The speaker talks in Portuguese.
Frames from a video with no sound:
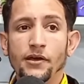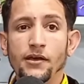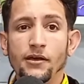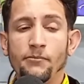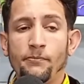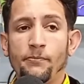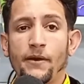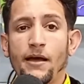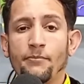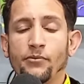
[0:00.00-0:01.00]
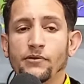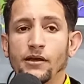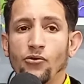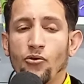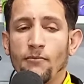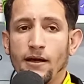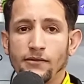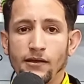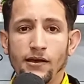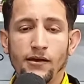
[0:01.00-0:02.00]
E para poder
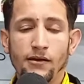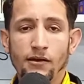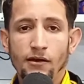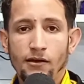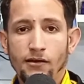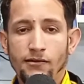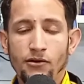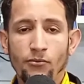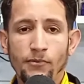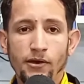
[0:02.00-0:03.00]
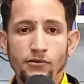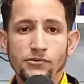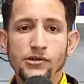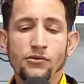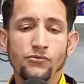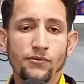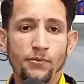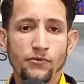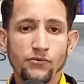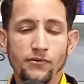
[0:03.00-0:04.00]
combater esse aumento de alguns
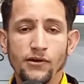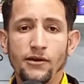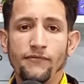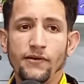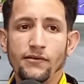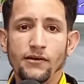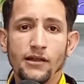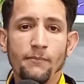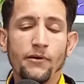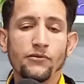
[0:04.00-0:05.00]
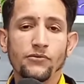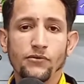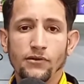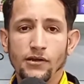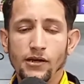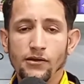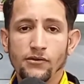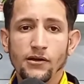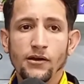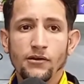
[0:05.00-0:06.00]
produtos aí, facilitar para o nosso
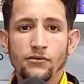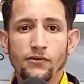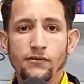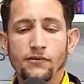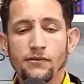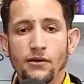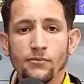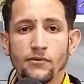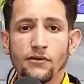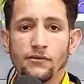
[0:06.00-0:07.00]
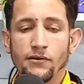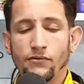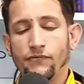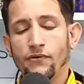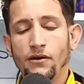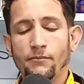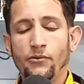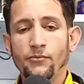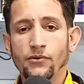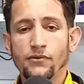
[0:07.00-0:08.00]
cliente. Nós estamos lançando fora a
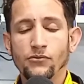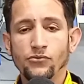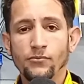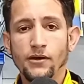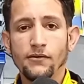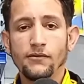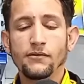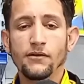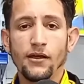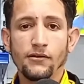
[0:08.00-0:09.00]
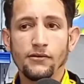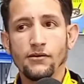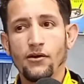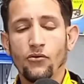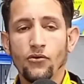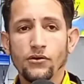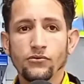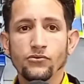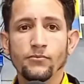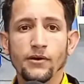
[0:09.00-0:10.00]
promoção do mês, né, que ocorre
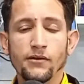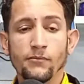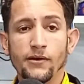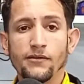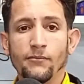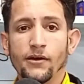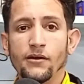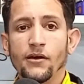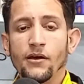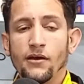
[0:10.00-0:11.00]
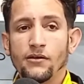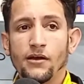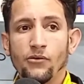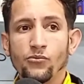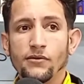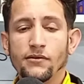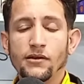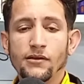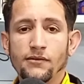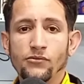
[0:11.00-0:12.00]
todo mês, mas também de algumas
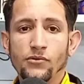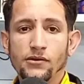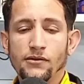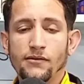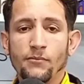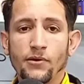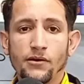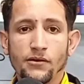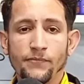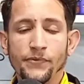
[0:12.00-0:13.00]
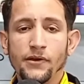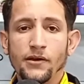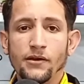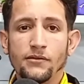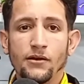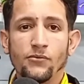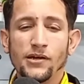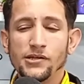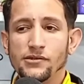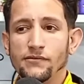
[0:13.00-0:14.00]
linhas durante a semana. Então a
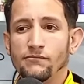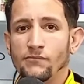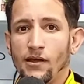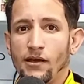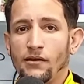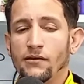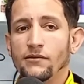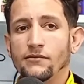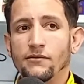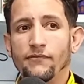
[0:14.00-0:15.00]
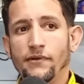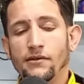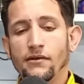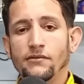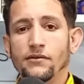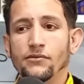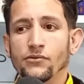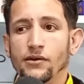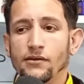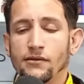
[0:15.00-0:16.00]
gente, né, vem tentando
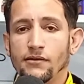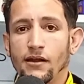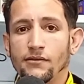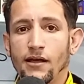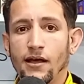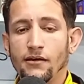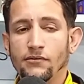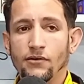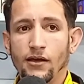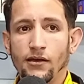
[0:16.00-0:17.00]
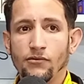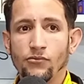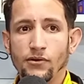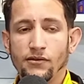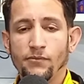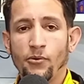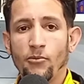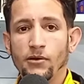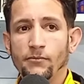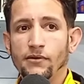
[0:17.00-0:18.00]
aí a tratar é, com esses
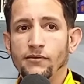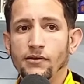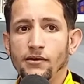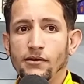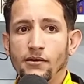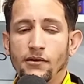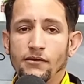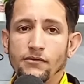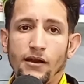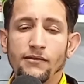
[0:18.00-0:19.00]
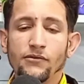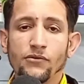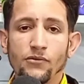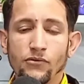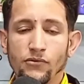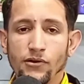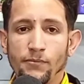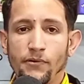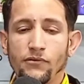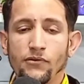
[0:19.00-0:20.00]
problemas aí trazendo soluções
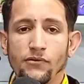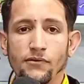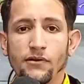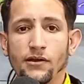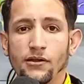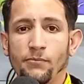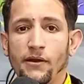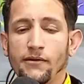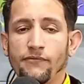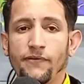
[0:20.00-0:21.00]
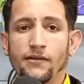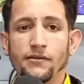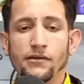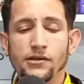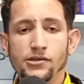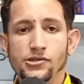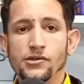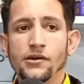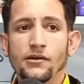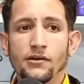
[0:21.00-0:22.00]
para nossos clientes para que facilite
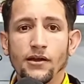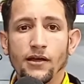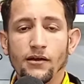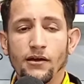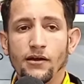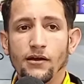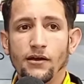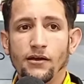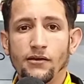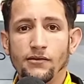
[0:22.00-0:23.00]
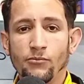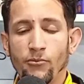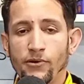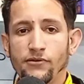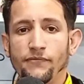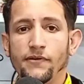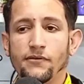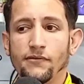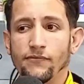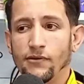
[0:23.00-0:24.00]
né, é, é, esse momento
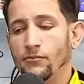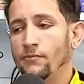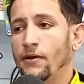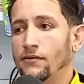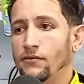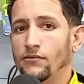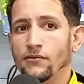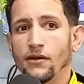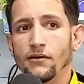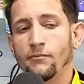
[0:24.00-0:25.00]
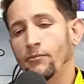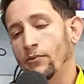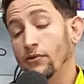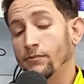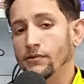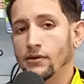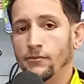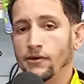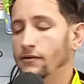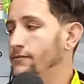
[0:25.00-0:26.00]
difícil que vivemos passando né,
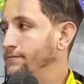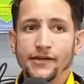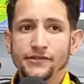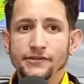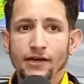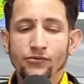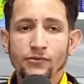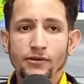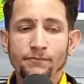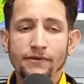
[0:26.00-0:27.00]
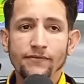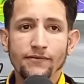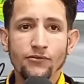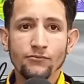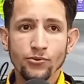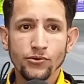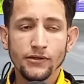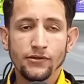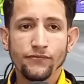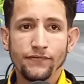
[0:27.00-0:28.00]
pós-pandemia. A gente está com uma previsão boa
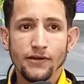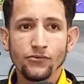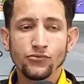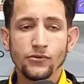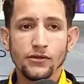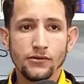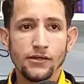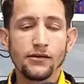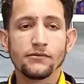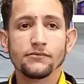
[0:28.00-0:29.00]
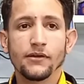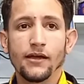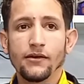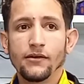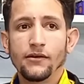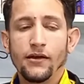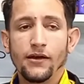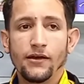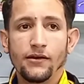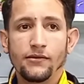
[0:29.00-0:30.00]
até o final do ano aí, né,
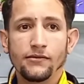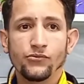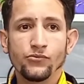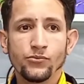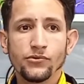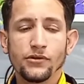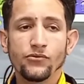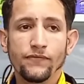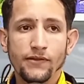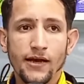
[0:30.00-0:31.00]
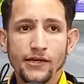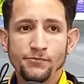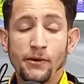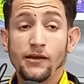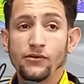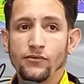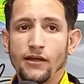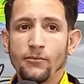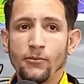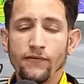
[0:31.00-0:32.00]
é, com muita novidade. Para quem não
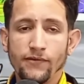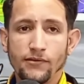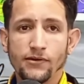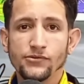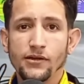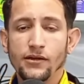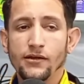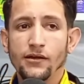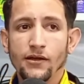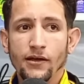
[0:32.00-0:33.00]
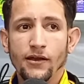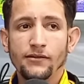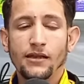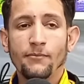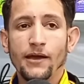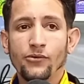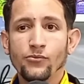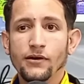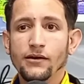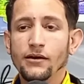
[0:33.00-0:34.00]
sabe, a Móveis Cândido ela, ela trabalha
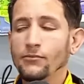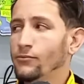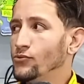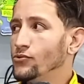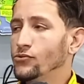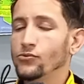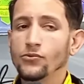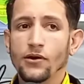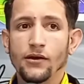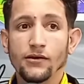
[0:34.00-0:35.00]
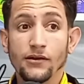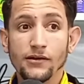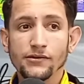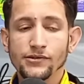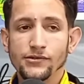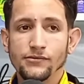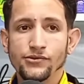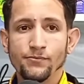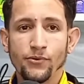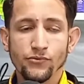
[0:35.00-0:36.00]
com uma gama muito grande
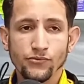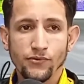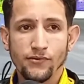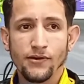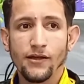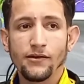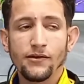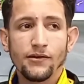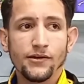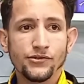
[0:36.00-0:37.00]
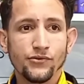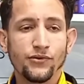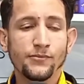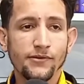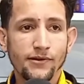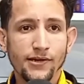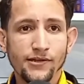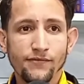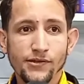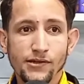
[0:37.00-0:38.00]
de produtos. Né? A gente costuma dizer que a gente vende